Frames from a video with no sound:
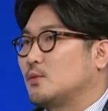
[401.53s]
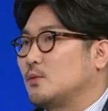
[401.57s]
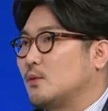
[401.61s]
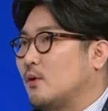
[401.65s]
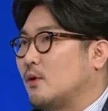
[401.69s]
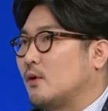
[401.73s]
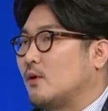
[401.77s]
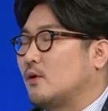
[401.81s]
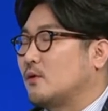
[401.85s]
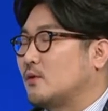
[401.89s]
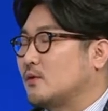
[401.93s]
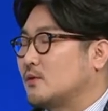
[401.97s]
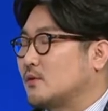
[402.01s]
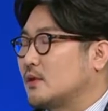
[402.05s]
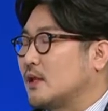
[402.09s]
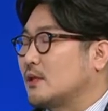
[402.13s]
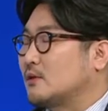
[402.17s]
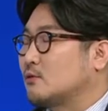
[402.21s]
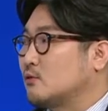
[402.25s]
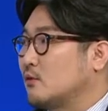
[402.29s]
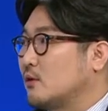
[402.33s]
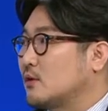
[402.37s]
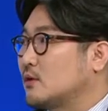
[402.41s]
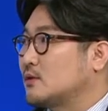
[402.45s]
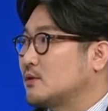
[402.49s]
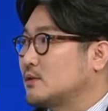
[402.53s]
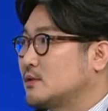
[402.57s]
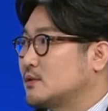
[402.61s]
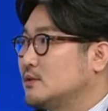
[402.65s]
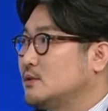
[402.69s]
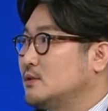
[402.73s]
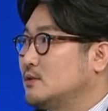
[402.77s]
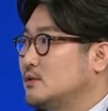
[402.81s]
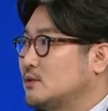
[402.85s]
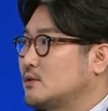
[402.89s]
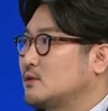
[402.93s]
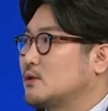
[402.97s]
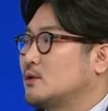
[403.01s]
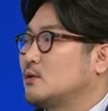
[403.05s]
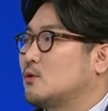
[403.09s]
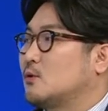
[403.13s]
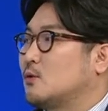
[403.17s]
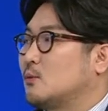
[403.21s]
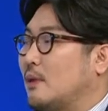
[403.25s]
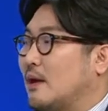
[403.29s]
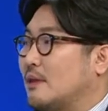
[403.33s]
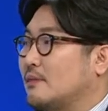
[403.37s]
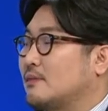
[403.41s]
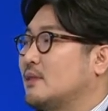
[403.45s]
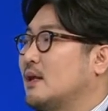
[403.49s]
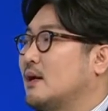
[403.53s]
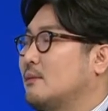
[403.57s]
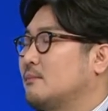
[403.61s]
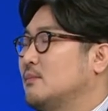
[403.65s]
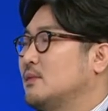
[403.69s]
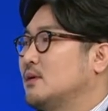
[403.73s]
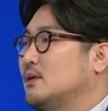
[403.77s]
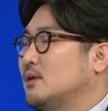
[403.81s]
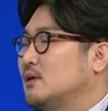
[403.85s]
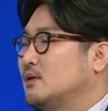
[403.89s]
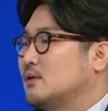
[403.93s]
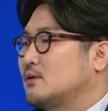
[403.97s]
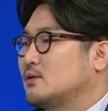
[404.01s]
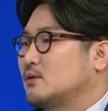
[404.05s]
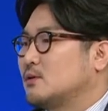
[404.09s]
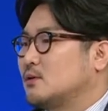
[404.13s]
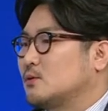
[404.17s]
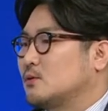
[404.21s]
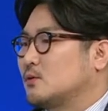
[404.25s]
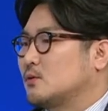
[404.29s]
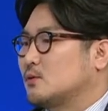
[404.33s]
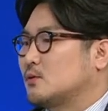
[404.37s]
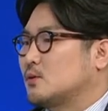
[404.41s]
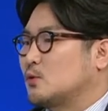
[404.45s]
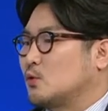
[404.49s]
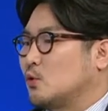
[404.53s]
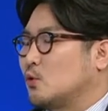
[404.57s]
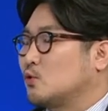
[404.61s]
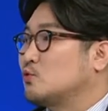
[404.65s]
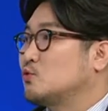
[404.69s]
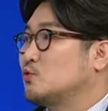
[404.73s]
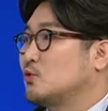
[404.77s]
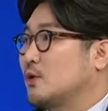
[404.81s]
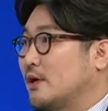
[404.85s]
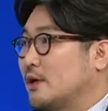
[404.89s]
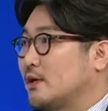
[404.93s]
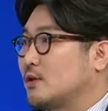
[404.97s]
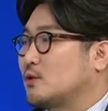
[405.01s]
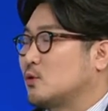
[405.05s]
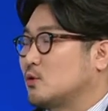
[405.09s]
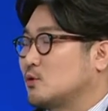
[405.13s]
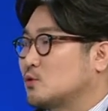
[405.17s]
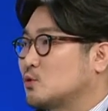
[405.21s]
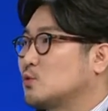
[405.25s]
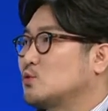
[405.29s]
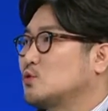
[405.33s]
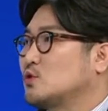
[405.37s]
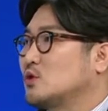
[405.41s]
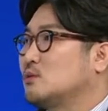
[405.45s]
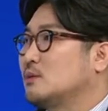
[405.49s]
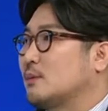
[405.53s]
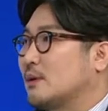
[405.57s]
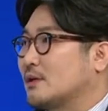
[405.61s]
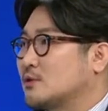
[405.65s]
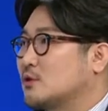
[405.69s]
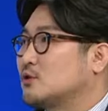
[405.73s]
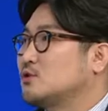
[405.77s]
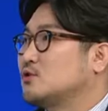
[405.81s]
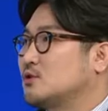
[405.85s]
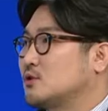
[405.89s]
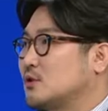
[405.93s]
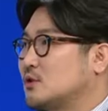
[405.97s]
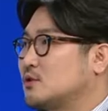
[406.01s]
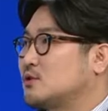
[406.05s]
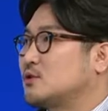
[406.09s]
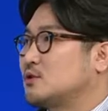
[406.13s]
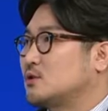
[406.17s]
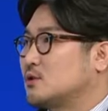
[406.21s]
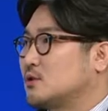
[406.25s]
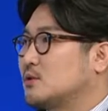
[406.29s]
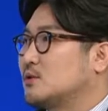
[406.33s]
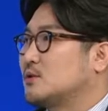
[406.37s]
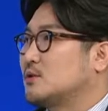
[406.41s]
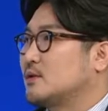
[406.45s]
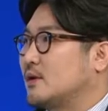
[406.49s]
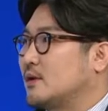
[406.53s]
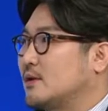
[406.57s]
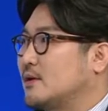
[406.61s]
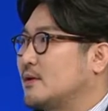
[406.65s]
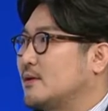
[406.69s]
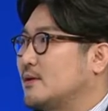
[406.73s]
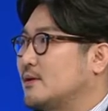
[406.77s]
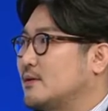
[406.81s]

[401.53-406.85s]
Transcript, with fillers: 어, 네트워크 그리고 만남 그리고 음. 교류에 더 초점을 맞춰진 것이죠. 네.